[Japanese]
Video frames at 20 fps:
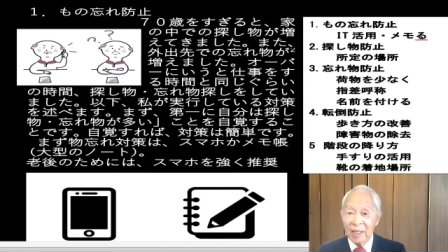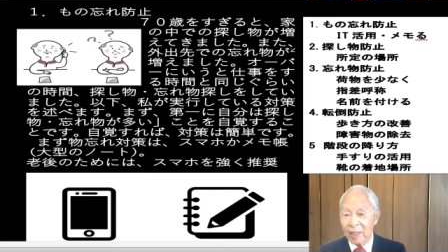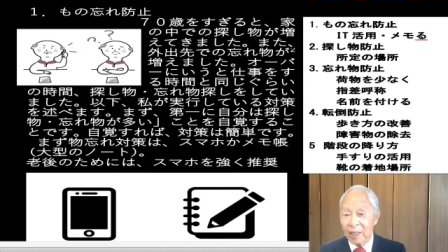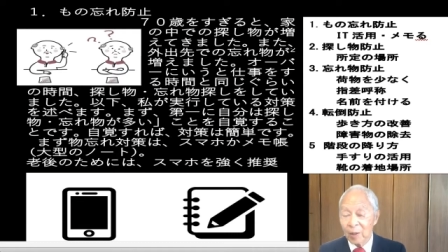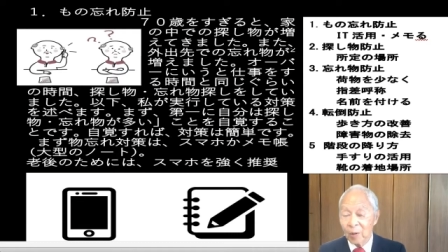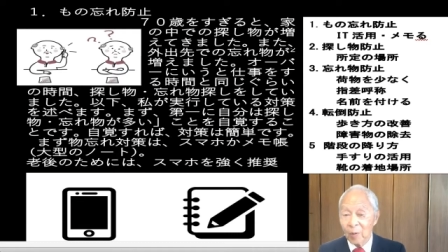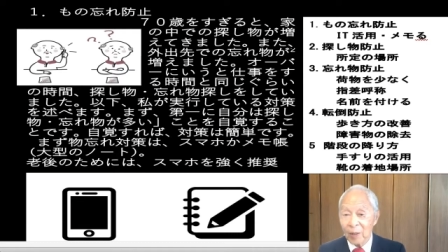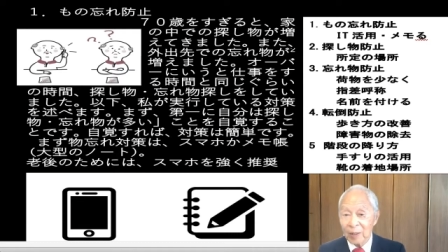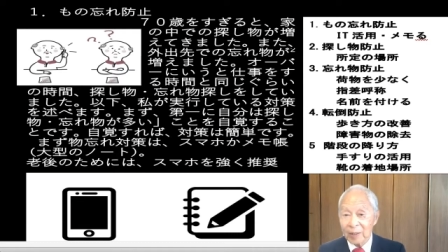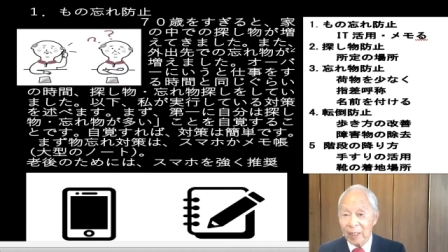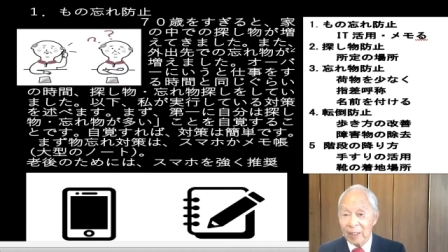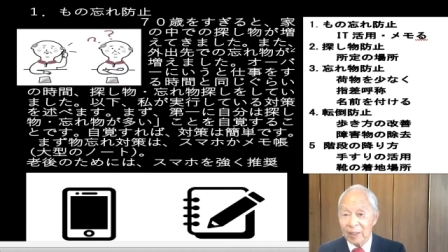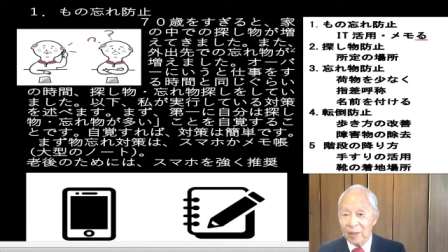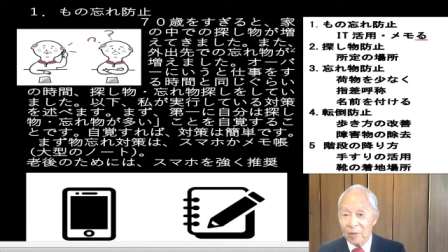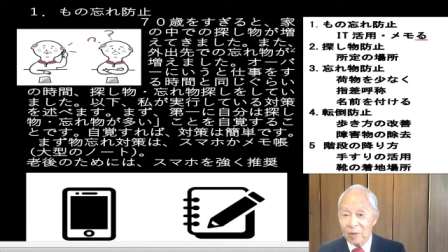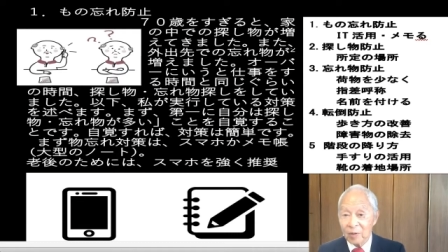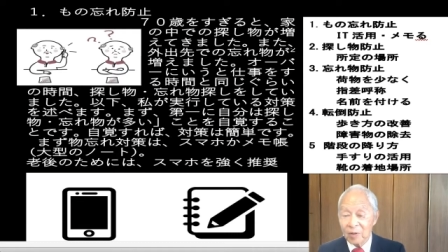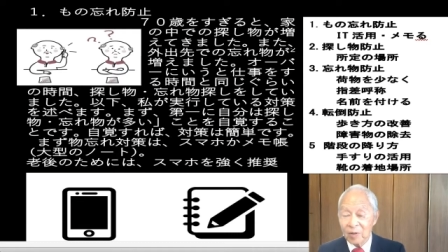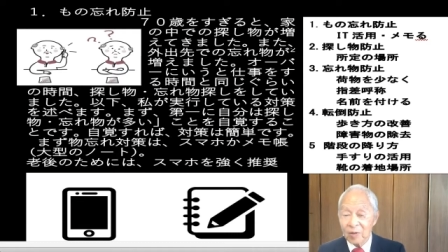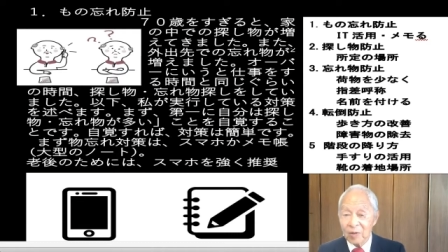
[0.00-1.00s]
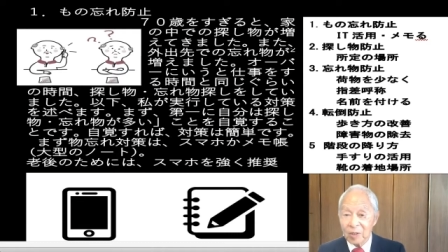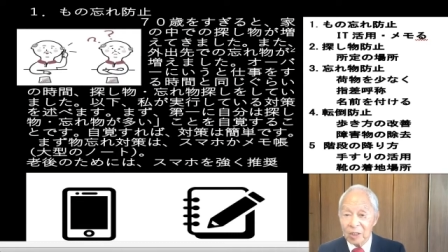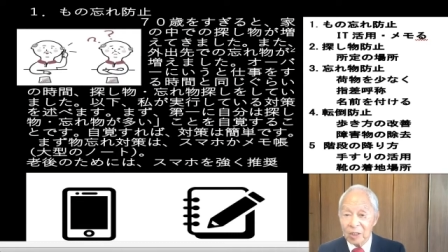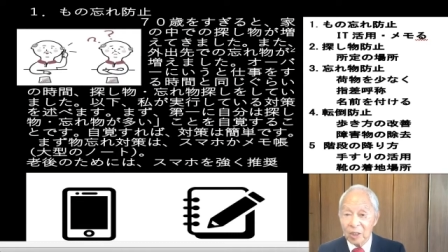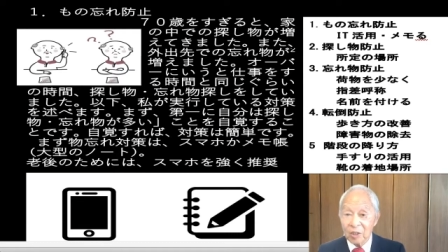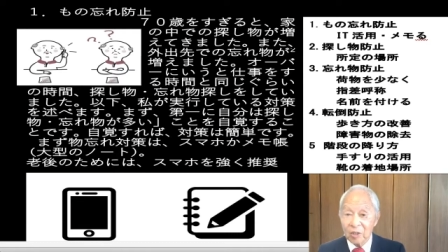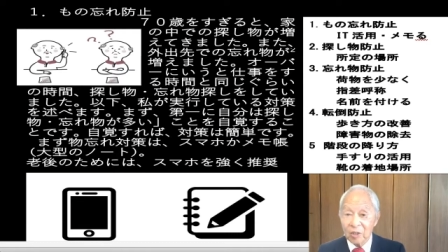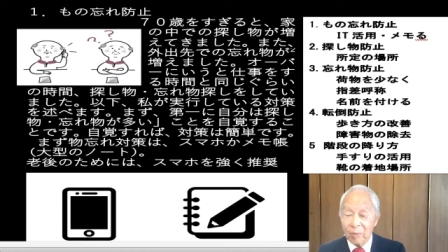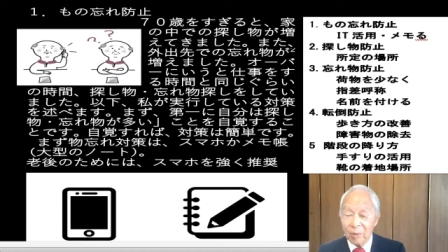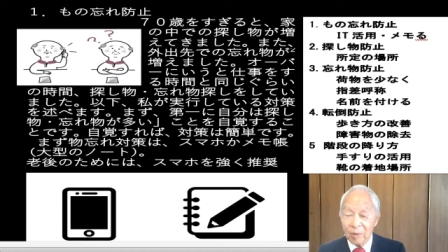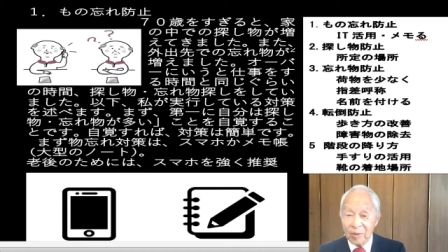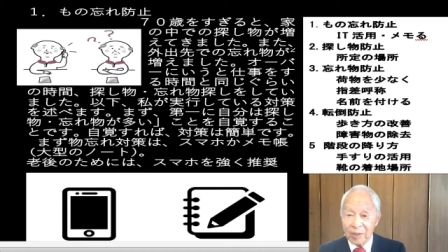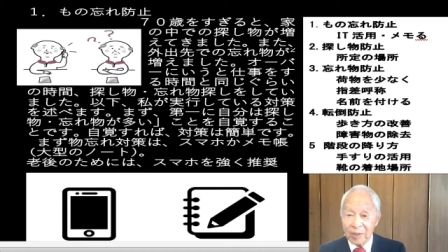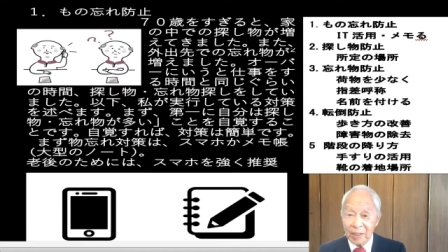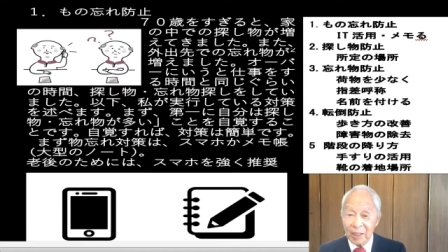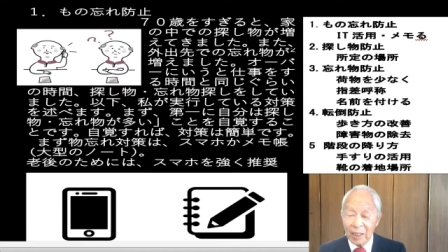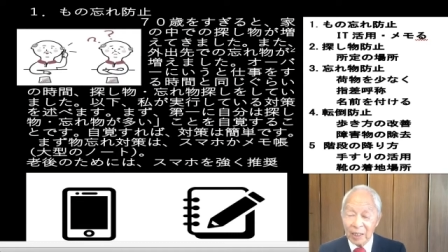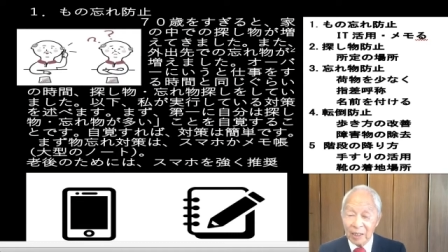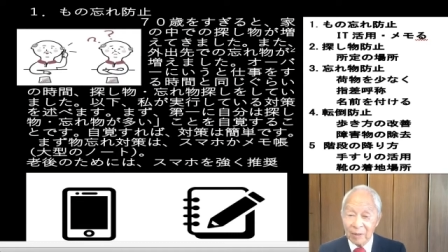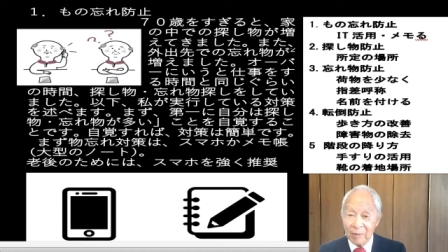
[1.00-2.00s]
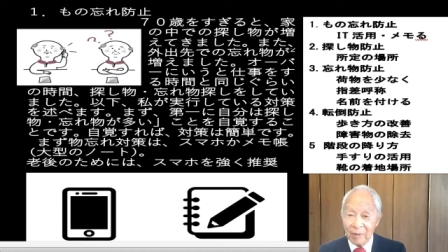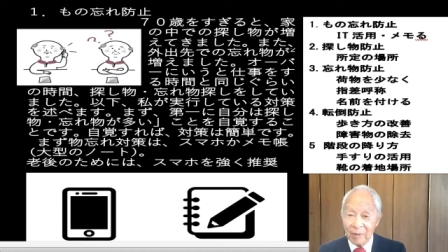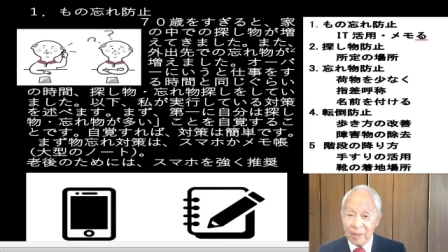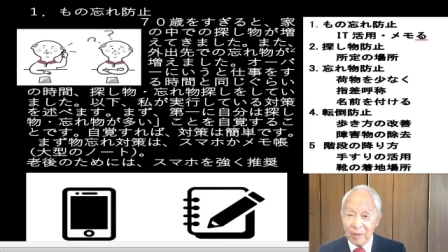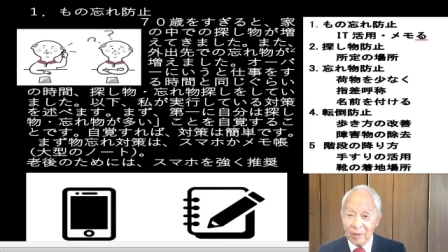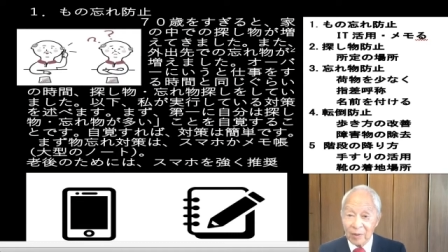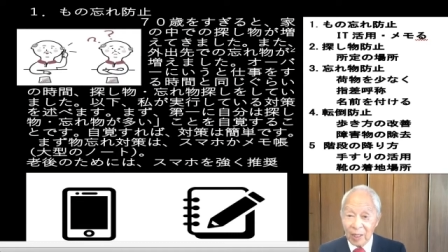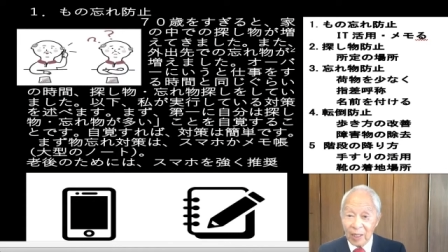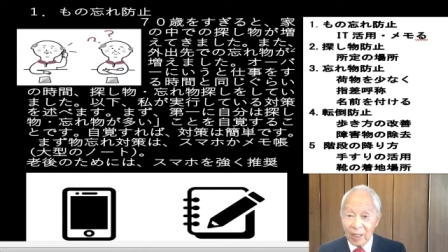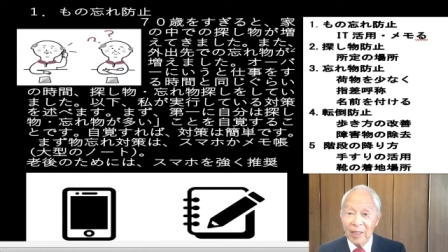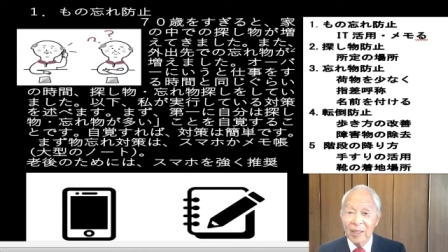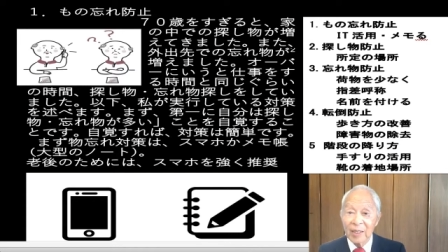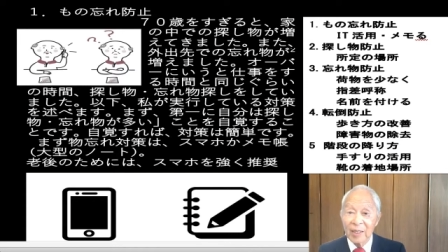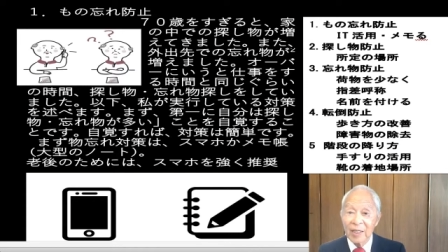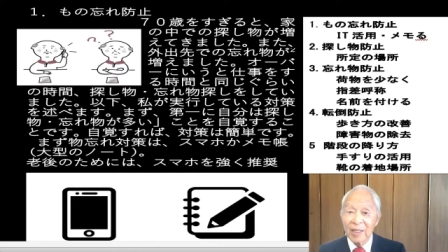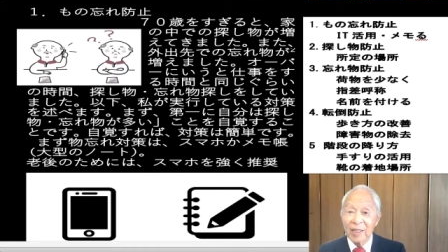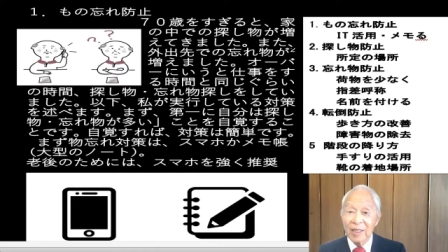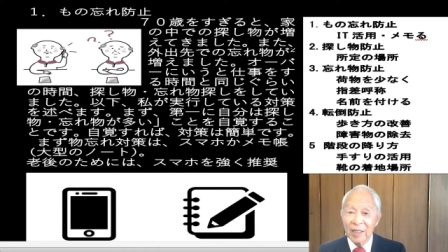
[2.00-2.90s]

え終わったというチェックボックスがありますので、